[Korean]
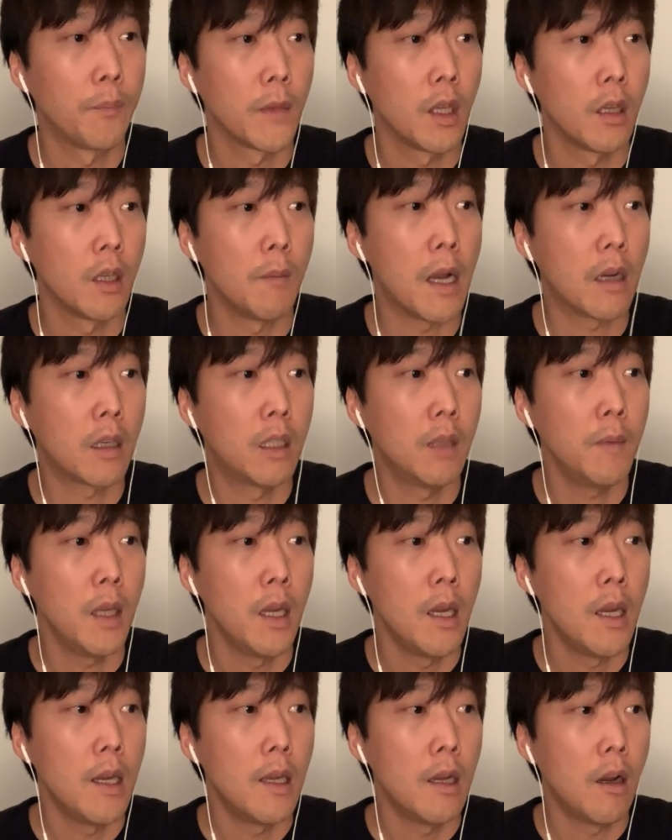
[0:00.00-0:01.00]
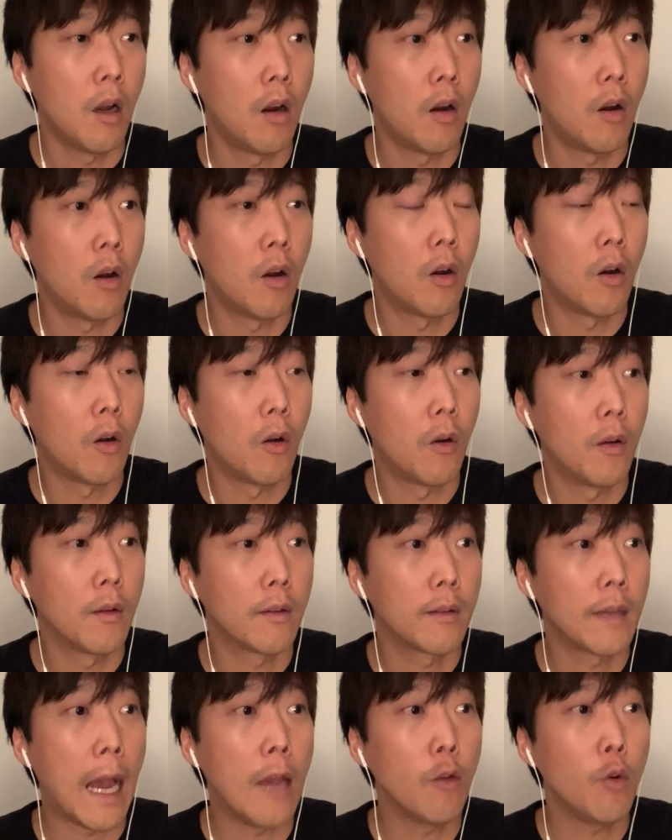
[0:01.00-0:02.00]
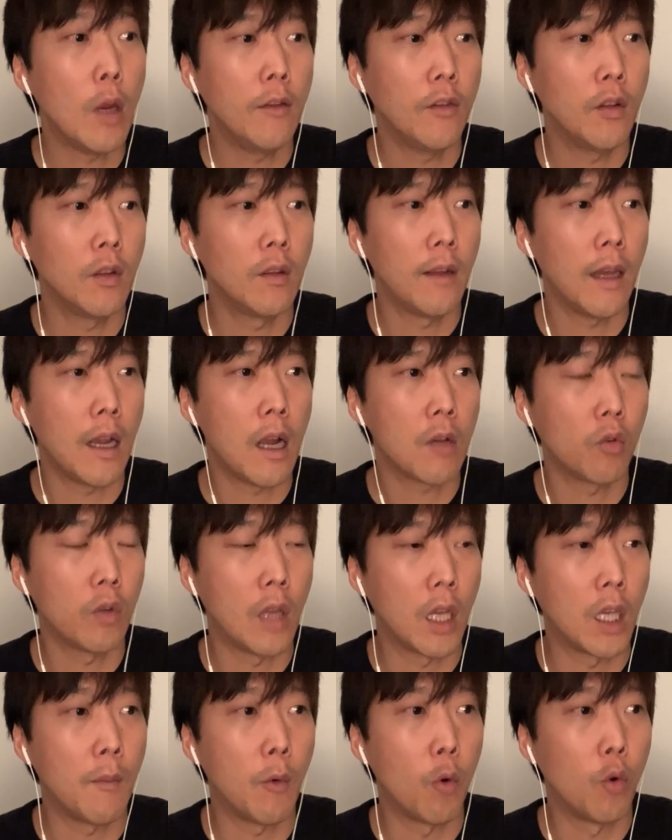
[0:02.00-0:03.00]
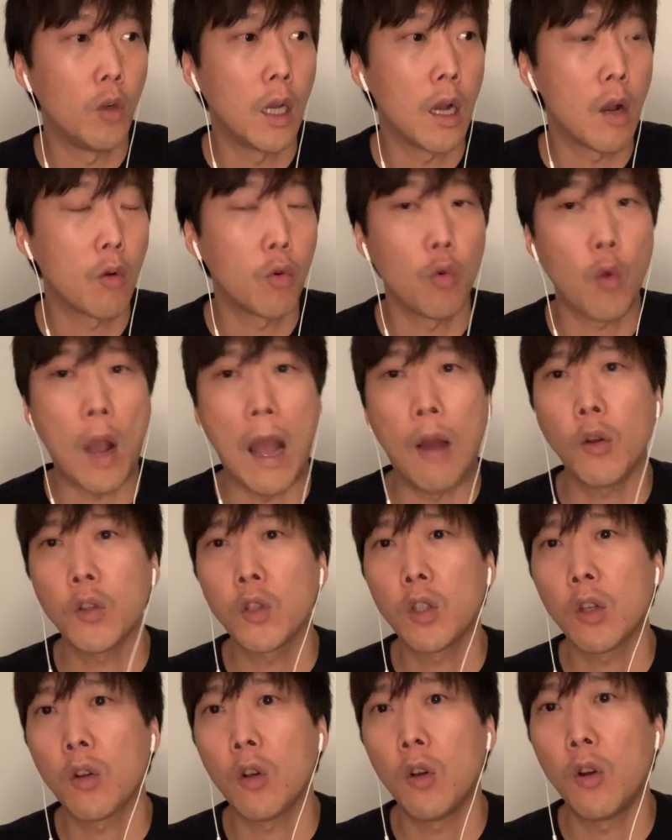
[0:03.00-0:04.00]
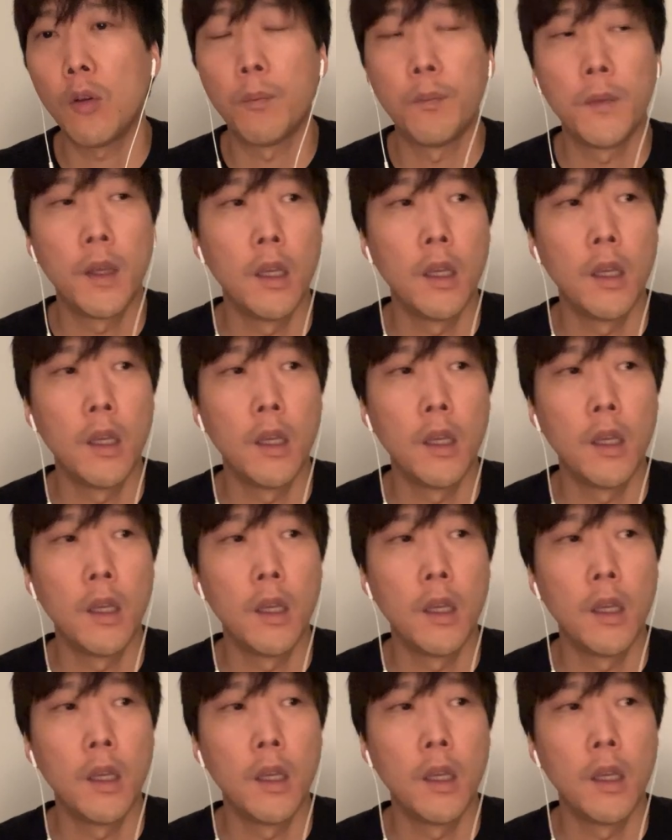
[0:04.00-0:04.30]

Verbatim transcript: 그만큼 어, 사유할 수 있는 생각도 되게 막 올라갔고 과거처럼